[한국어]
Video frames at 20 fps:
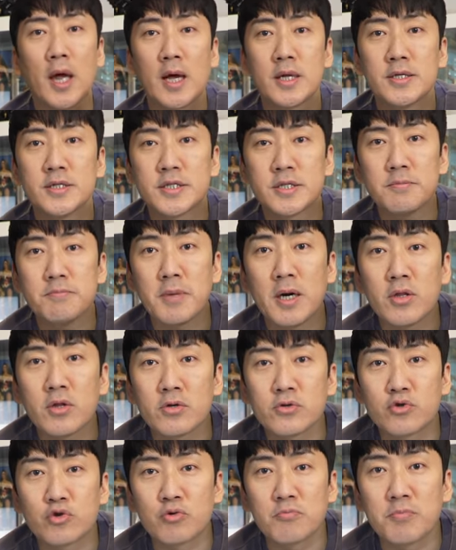한 십만
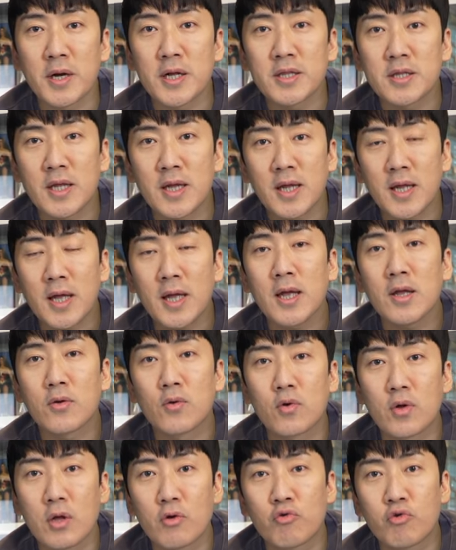원 중반대에
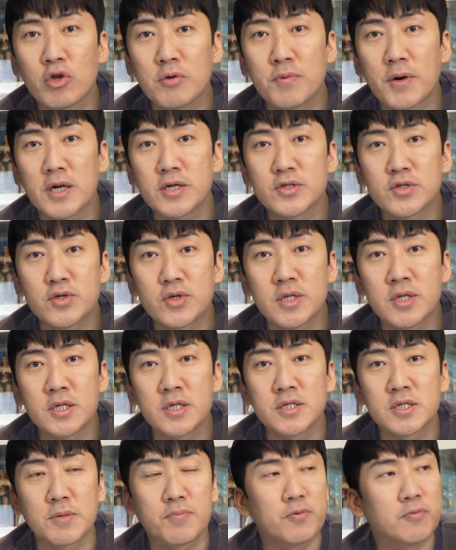이렇게 구입을 할 수
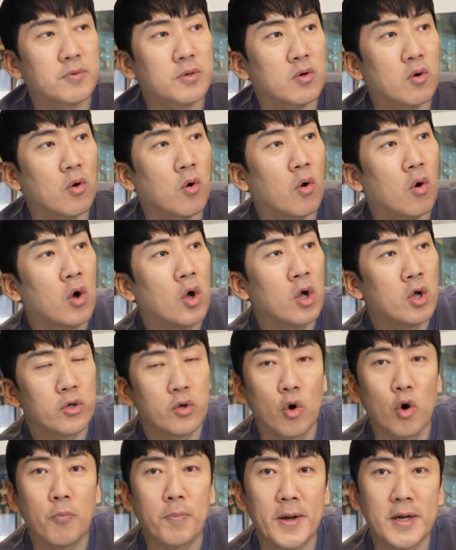있는 제품이고
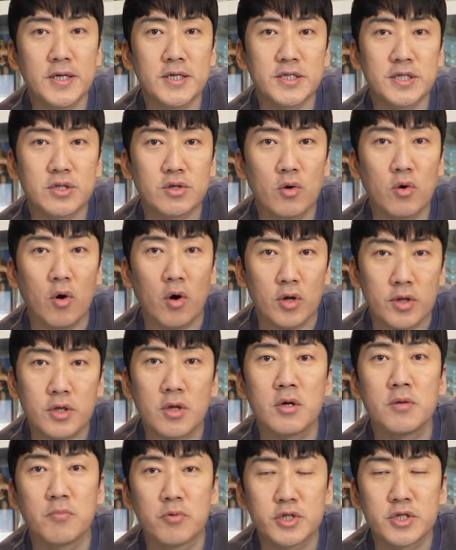이 베이스도
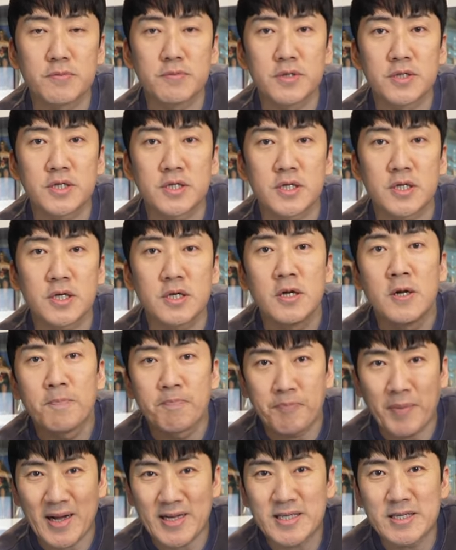어떠한 모습인지
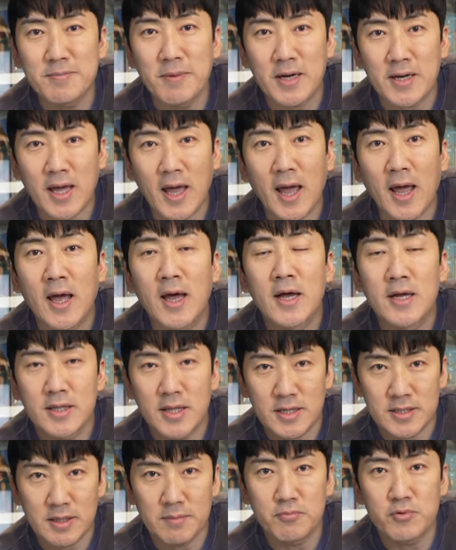마지막에
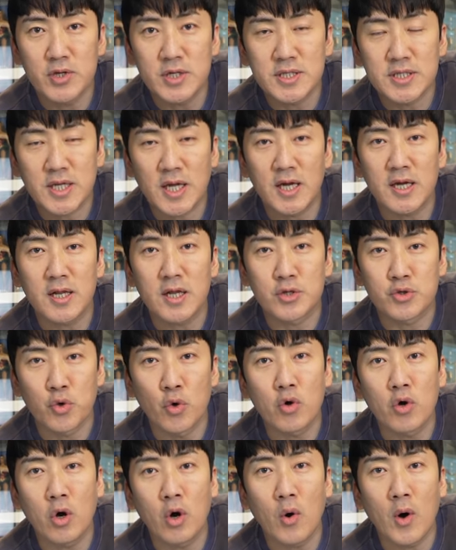네, 삼분의 일 스케일의
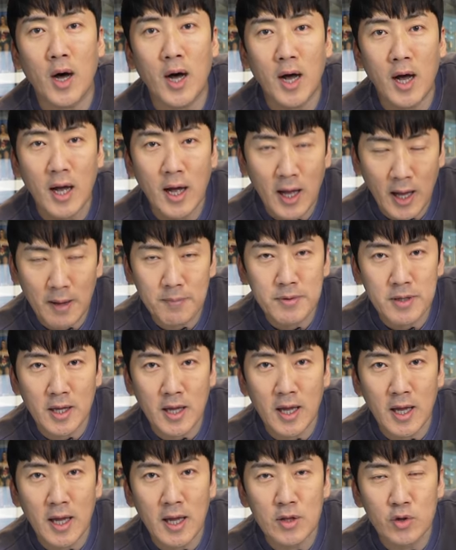조커와
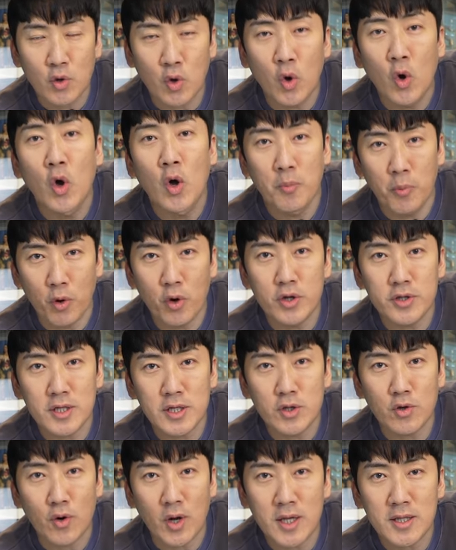함께 또
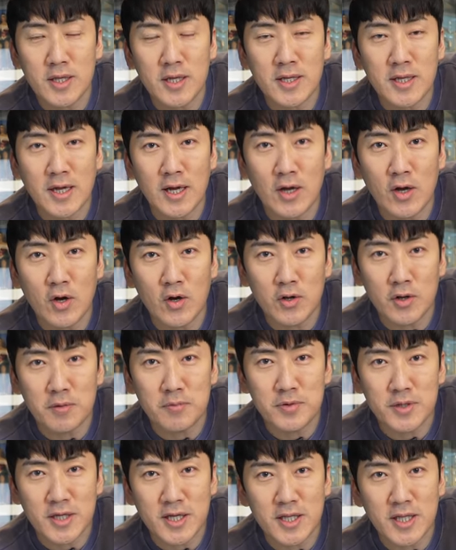보여드리도록 할 테니까요.
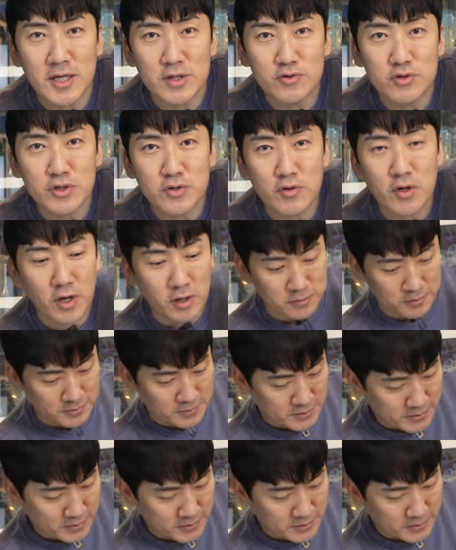여러분들 기대해 주시고요.